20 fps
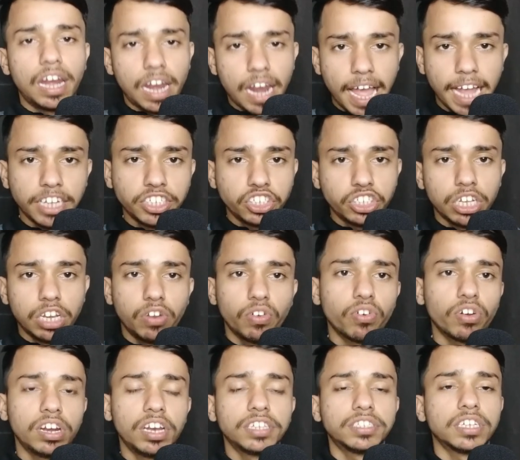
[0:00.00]
लाइक तो
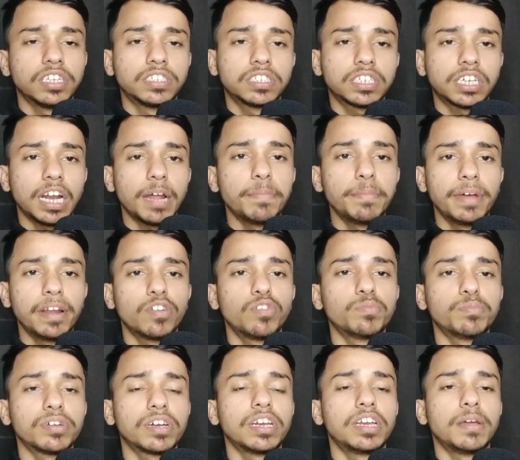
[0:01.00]
चैनल कर लें सब्सक्राइब
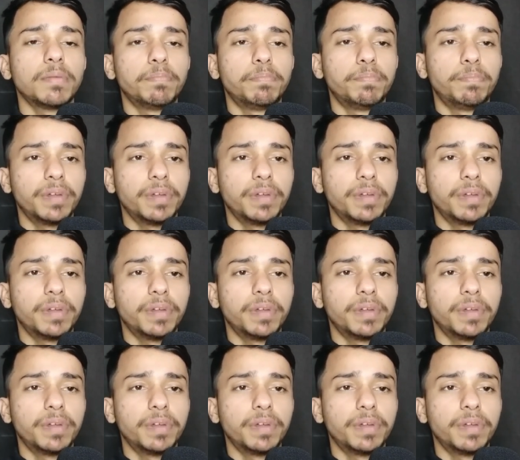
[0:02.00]
उन कर लें